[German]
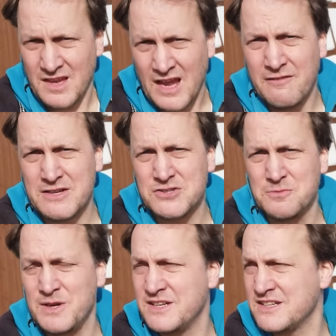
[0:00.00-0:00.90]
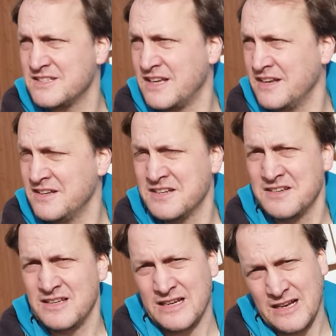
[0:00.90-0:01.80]
Ja, war super interessant.
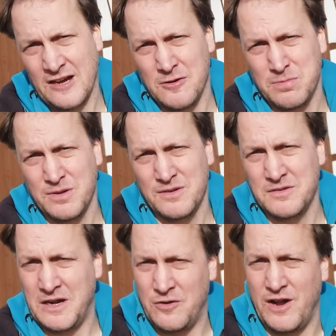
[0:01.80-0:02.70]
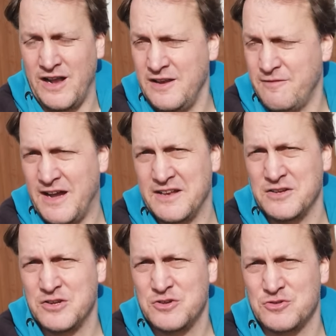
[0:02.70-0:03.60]
Ich glaube, auch alle
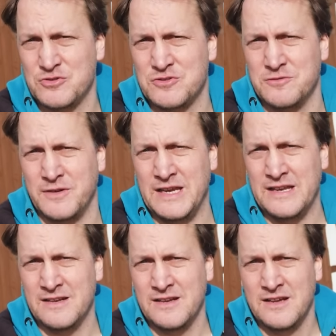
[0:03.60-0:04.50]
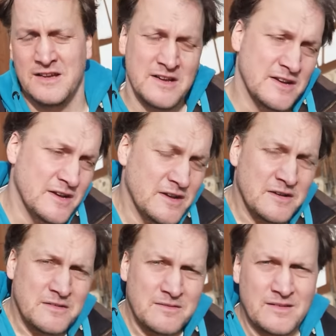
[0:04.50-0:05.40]
waren so zufrieden.
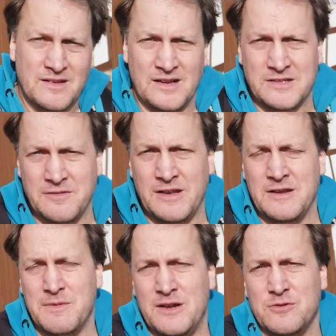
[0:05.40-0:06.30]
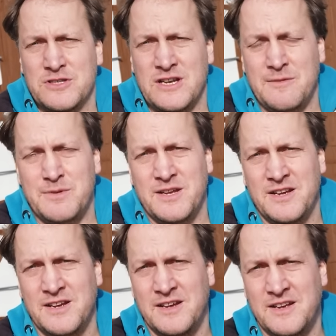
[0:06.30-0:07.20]
Also wenn ihr mal Lust habt,
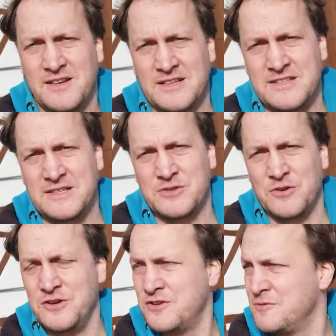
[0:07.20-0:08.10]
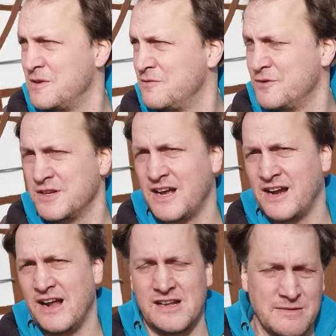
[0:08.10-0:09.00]
dass ich zu euch komme, einen
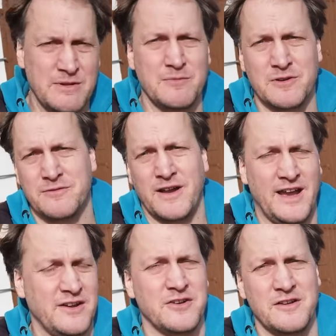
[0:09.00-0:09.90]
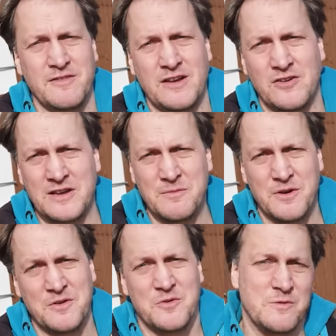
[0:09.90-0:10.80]
Vortrag halte im Imkerverein oder wie auch
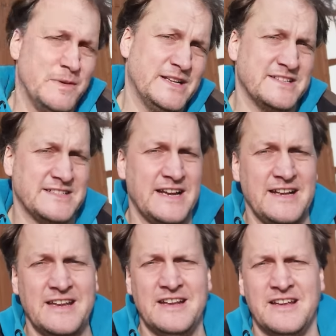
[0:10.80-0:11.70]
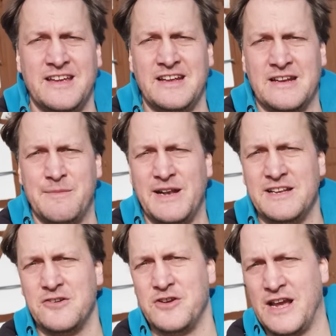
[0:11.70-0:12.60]
immer und wir das zeitlich hinkriegen, dann
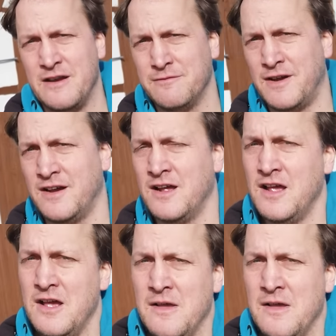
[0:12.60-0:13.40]
meldet euch einfach.